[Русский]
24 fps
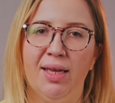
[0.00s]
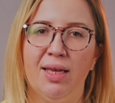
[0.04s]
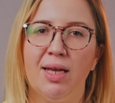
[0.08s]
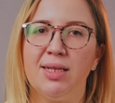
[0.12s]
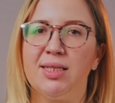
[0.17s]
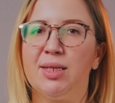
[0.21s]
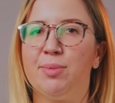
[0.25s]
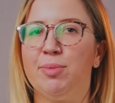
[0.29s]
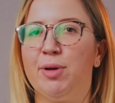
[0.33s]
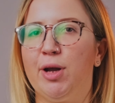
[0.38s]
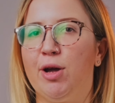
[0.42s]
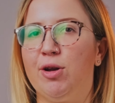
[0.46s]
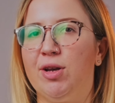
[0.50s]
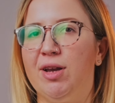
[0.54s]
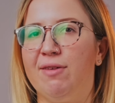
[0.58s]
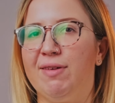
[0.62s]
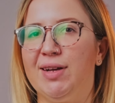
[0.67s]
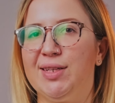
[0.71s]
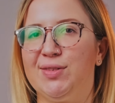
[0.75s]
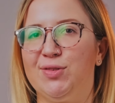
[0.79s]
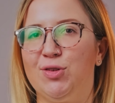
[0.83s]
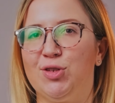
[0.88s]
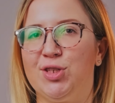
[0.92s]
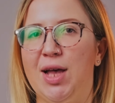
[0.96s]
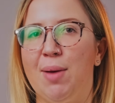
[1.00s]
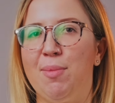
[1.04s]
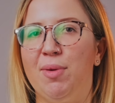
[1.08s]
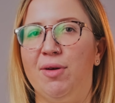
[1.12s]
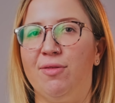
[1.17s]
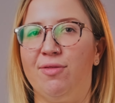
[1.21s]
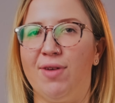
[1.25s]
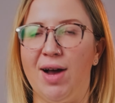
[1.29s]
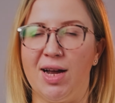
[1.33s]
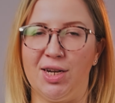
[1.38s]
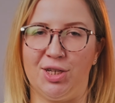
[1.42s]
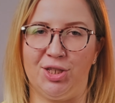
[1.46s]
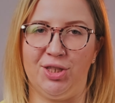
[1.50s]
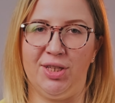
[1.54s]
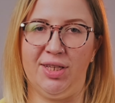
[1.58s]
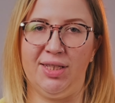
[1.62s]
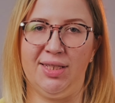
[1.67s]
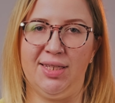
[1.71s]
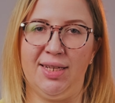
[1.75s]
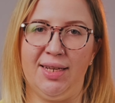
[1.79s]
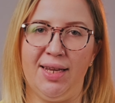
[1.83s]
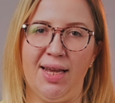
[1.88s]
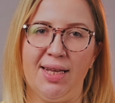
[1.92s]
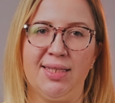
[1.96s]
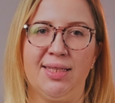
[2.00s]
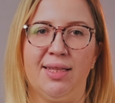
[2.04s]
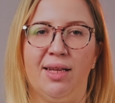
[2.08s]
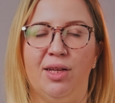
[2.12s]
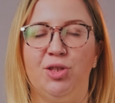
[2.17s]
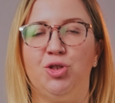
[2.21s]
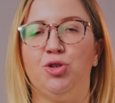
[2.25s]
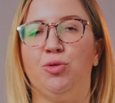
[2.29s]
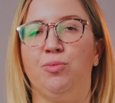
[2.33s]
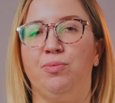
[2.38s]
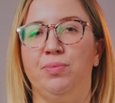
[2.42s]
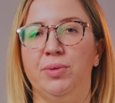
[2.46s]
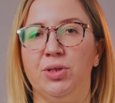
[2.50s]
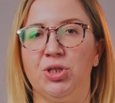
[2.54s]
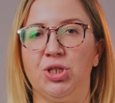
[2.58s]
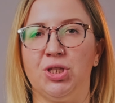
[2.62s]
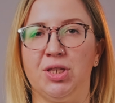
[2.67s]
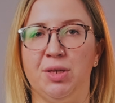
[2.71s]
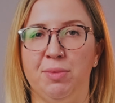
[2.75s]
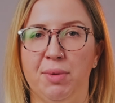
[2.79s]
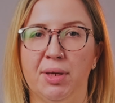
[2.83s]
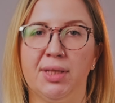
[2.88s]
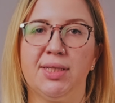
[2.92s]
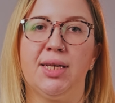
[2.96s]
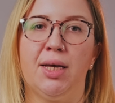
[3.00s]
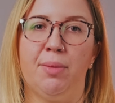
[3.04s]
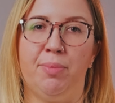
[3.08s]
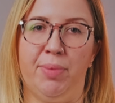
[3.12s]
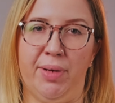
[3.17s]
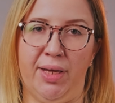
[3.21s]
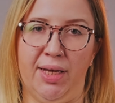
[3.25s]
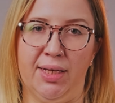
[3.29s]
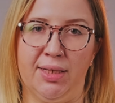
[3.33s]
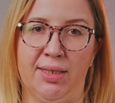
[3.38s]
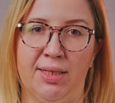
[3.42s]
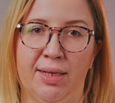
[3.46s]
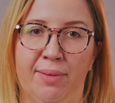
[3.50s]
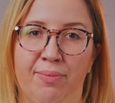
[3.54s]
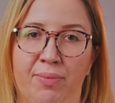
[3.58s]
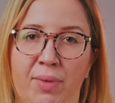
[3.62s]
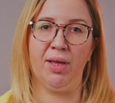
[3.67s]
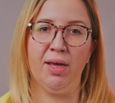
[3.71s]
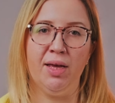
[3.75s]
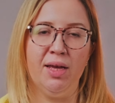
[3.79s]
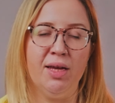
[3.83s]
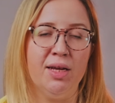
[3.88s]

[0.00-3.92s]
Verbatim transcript: Я собираю для вас все самое важное и интересное, о чем пишет немецкая пресса.